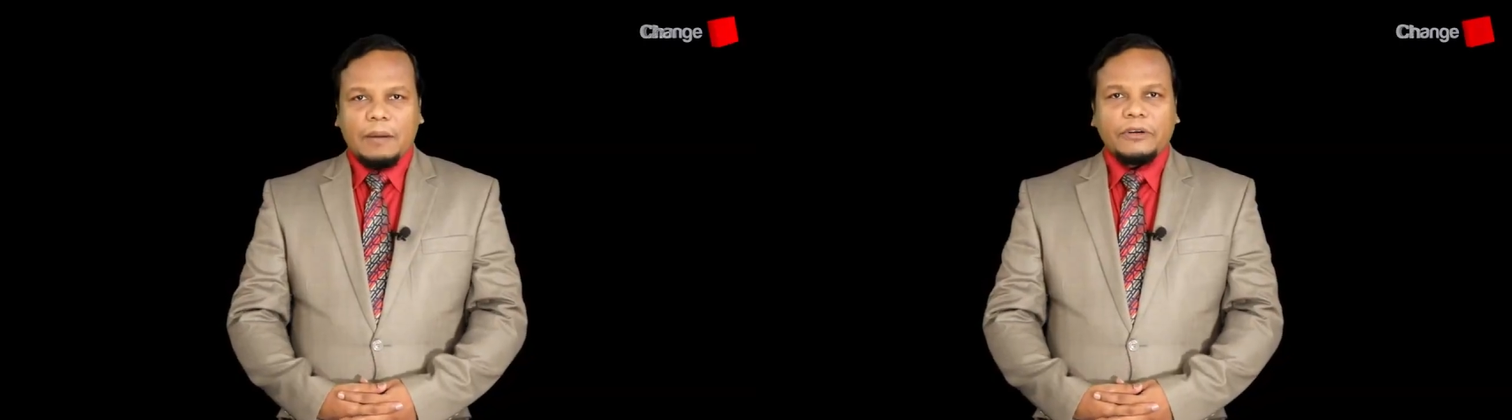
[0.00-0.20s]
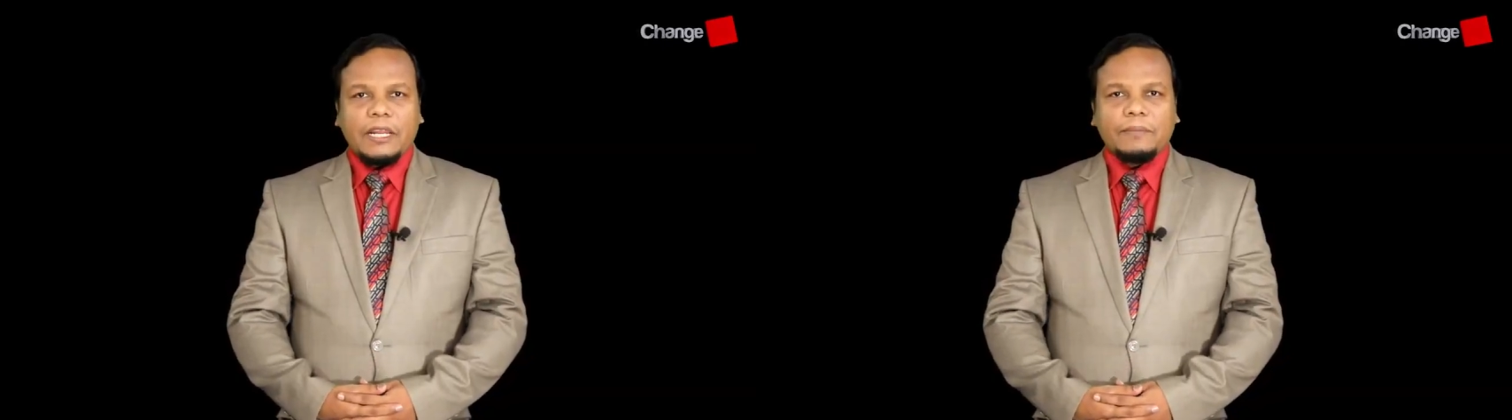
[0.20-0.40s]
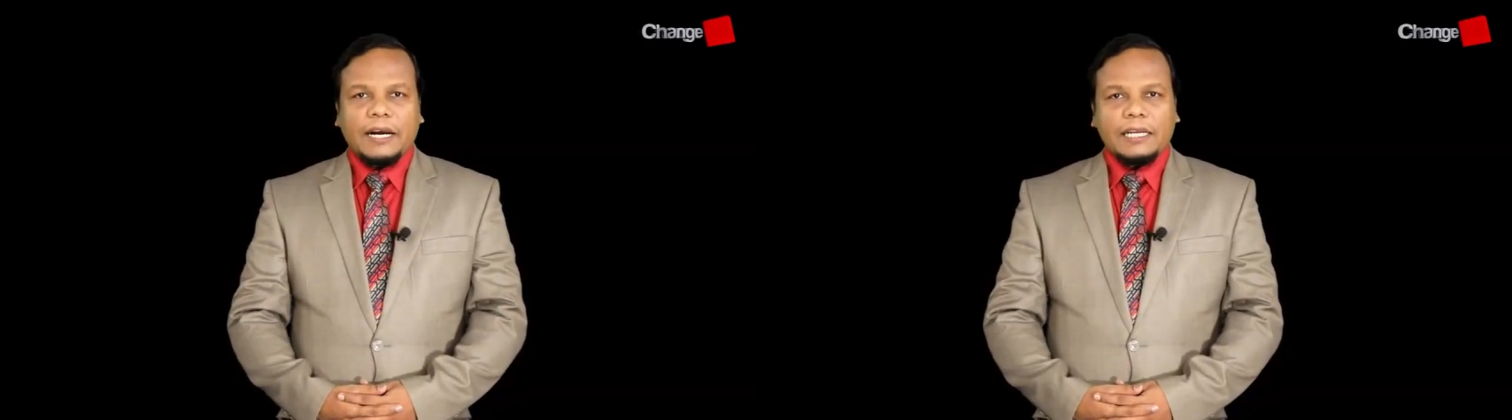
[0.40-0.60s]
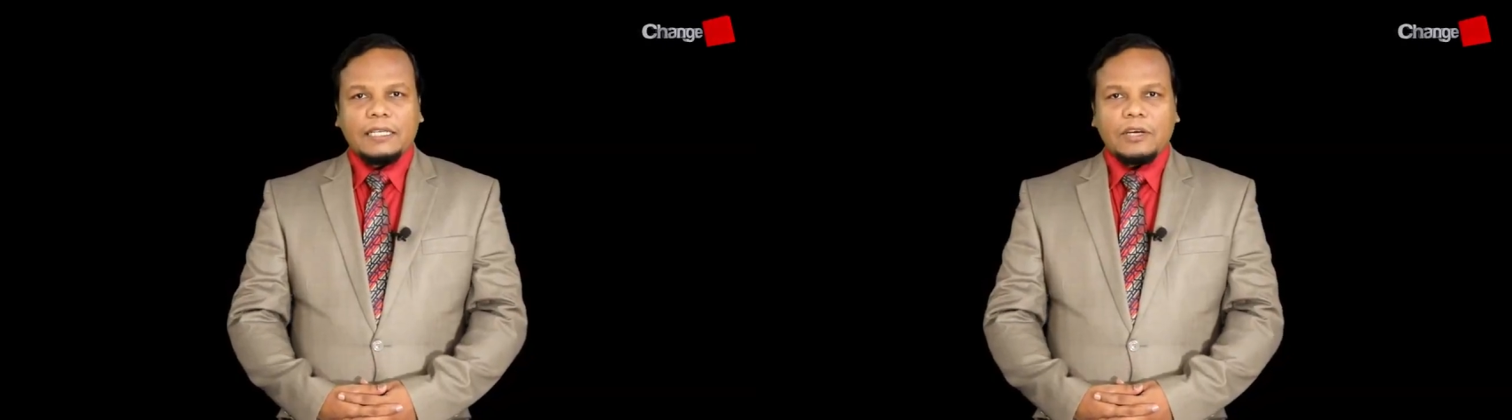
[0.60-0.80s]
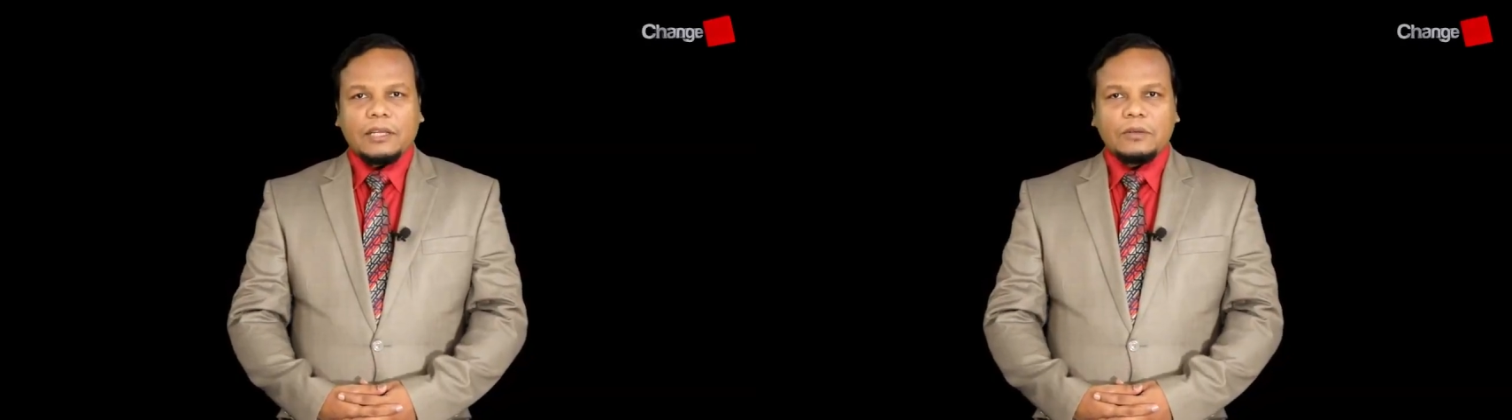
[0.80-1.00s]
এমন এক
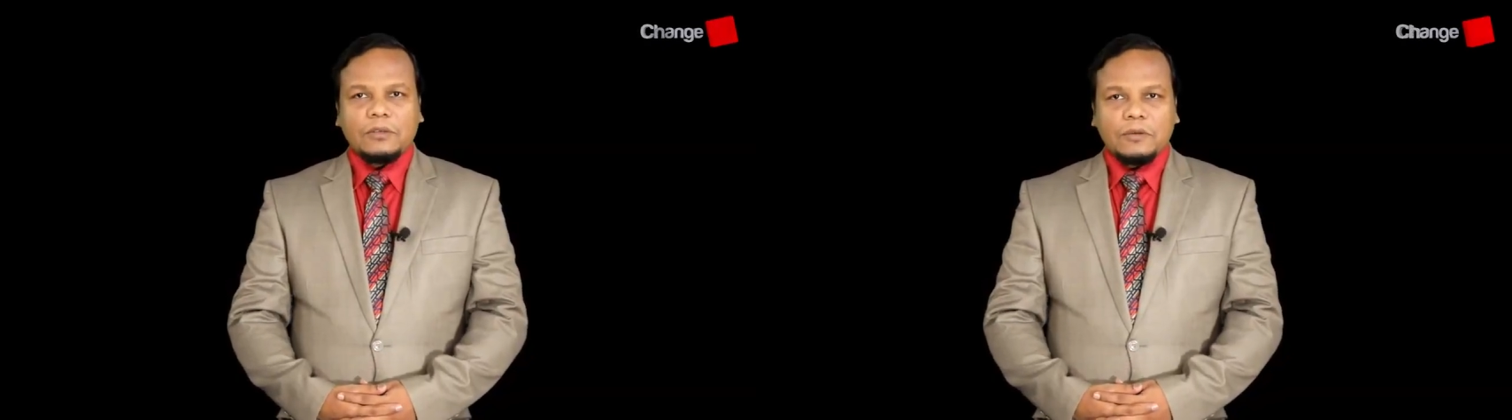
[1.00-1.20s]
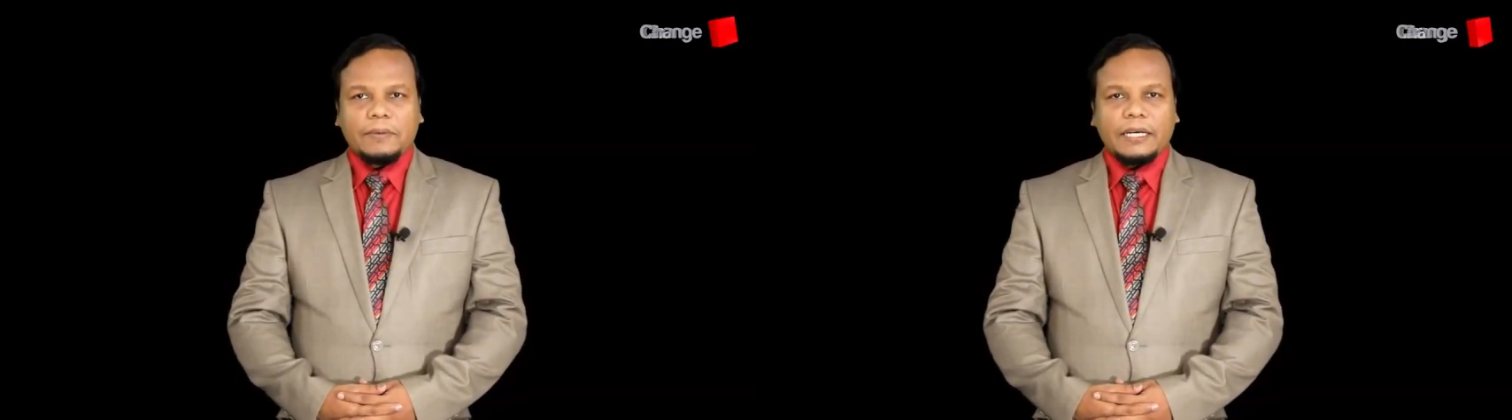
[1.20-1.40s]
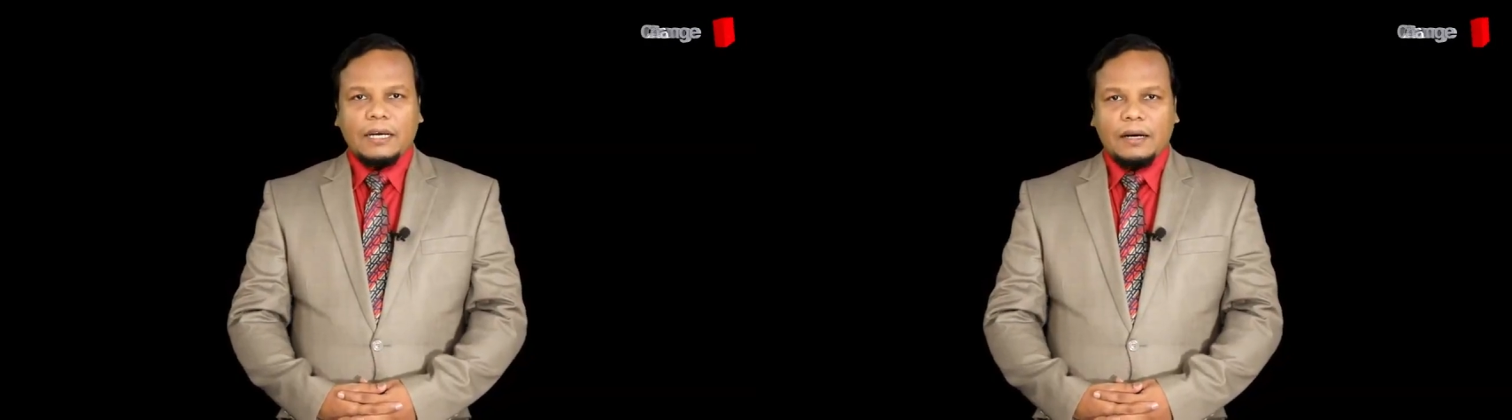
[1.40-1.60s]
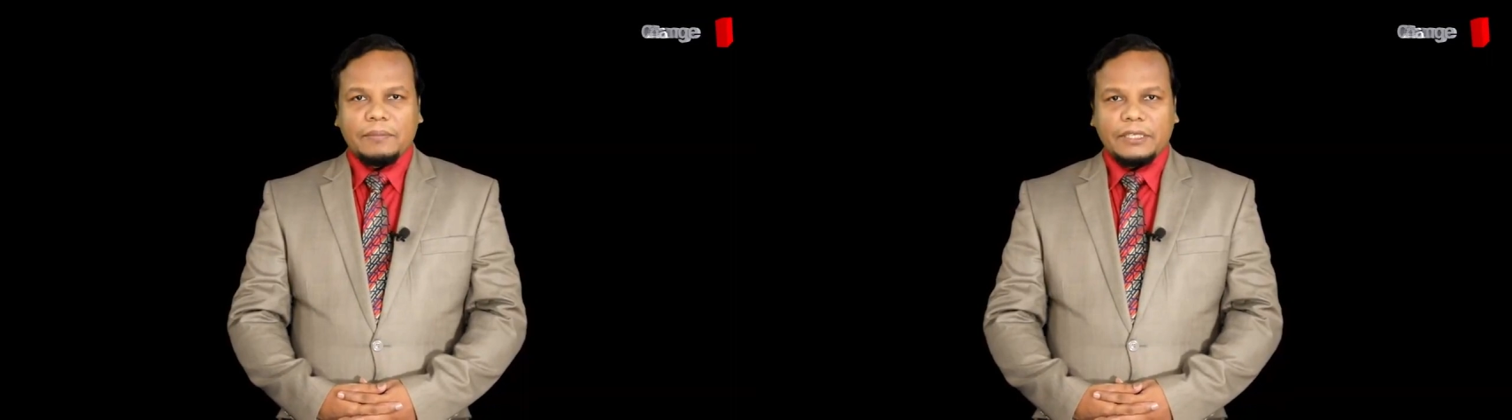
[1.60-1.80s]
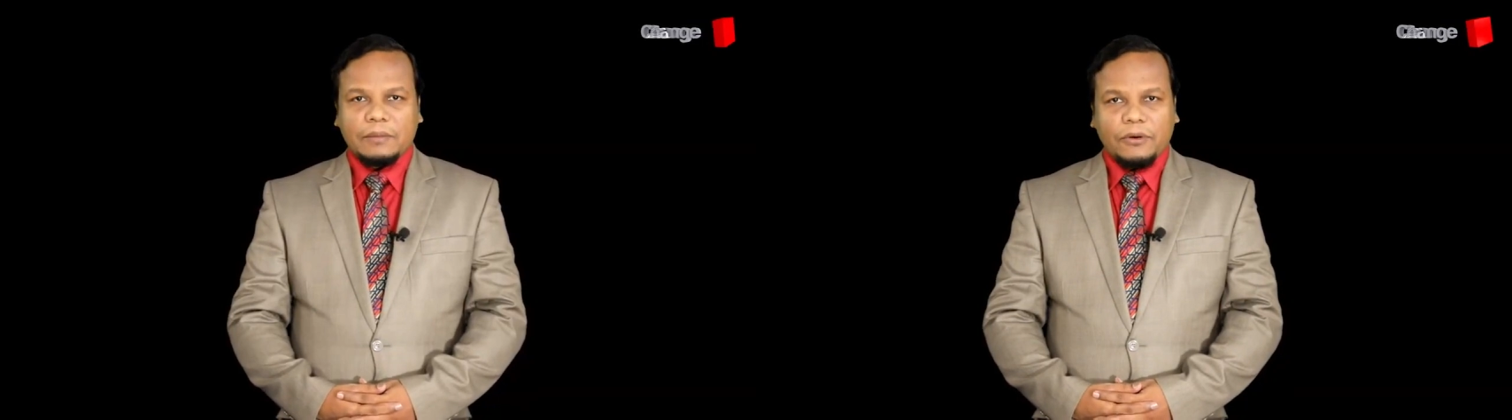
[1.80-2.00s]
বাঙালি ছাত্র জুবায়ের
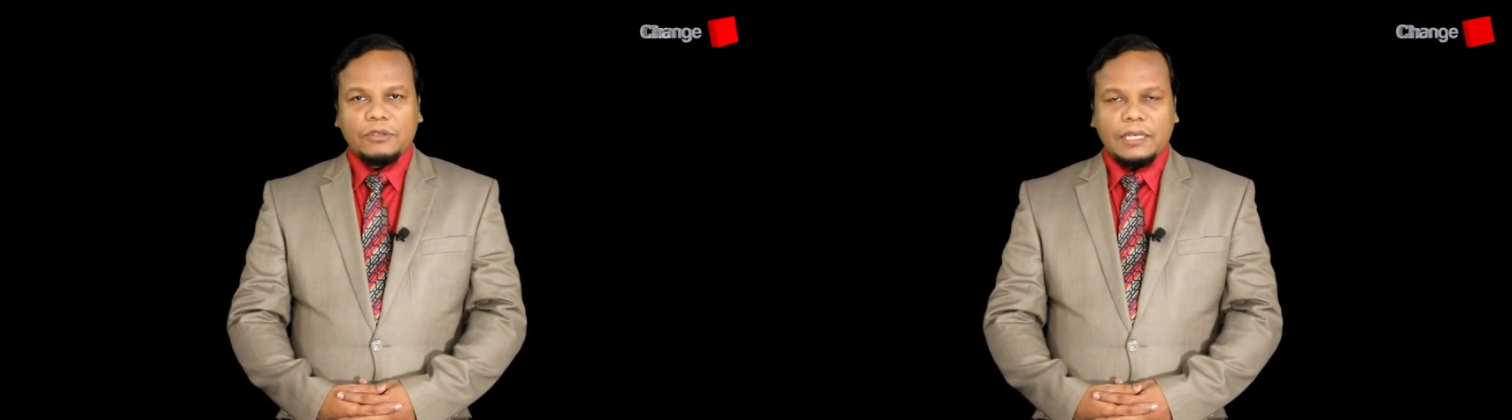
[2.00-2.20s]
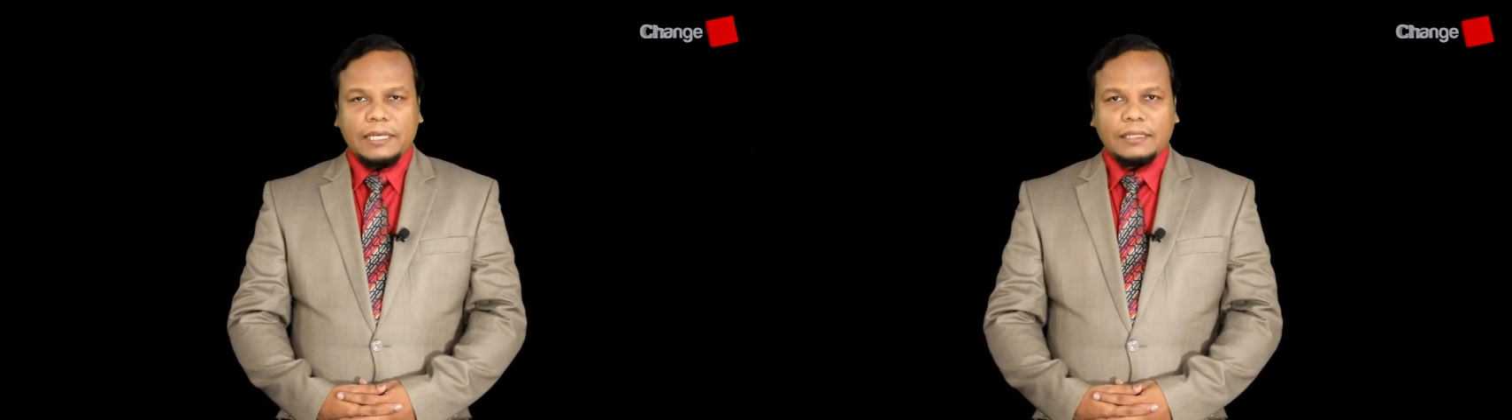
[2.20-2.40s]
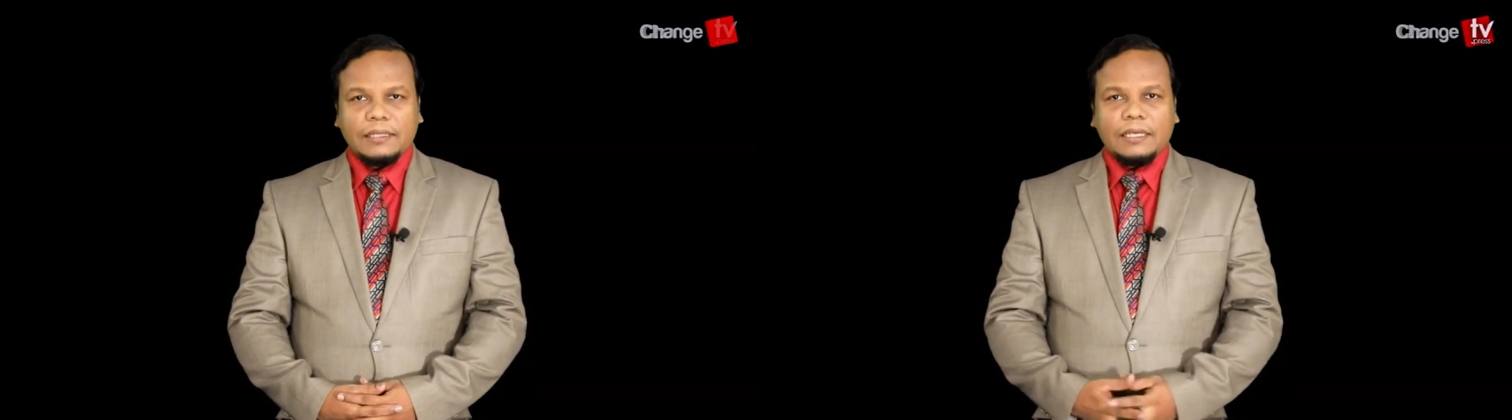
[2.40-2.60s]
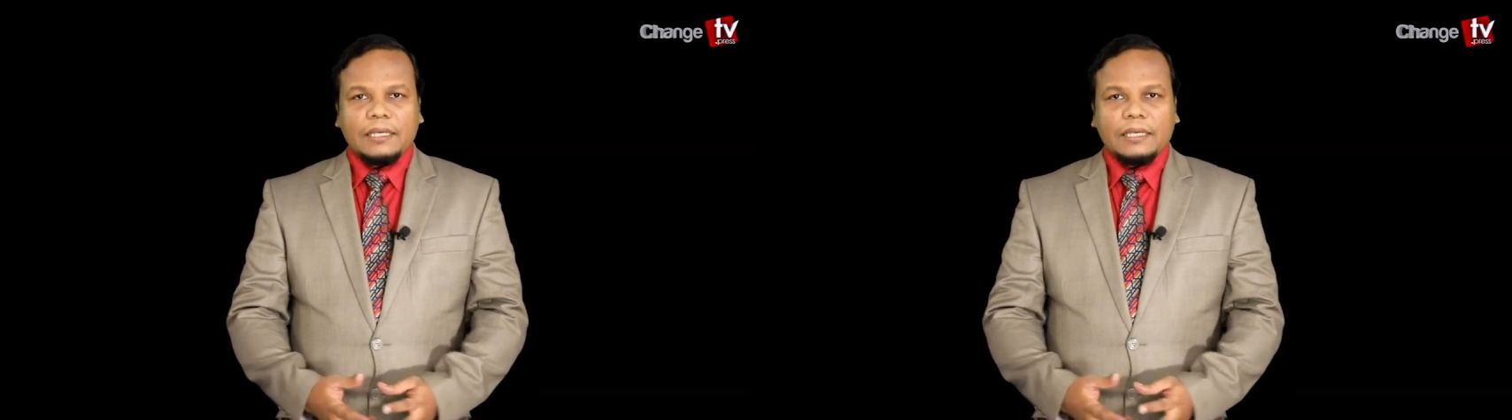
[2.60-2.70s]
আহমেদ বলছিলেন